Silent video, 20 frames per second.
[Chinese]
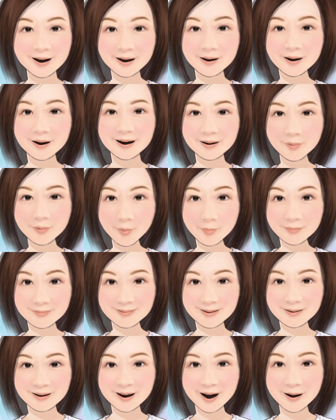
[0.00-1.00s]
抑制眼
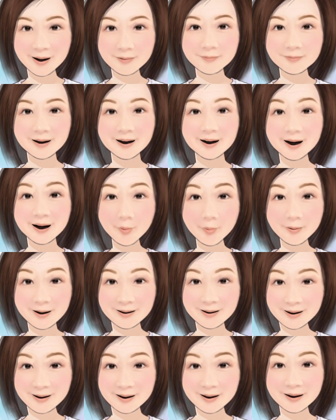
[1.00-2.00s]
轴增长并减
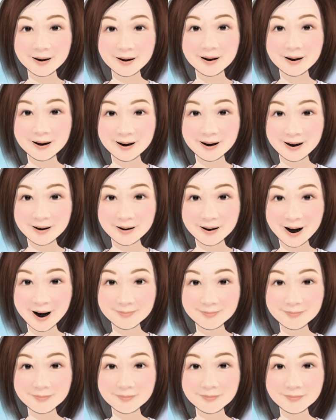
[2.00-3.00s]
缓近视的进
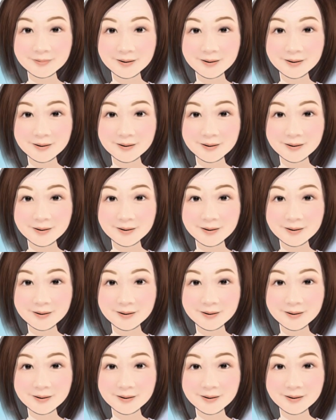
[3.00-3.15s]
展。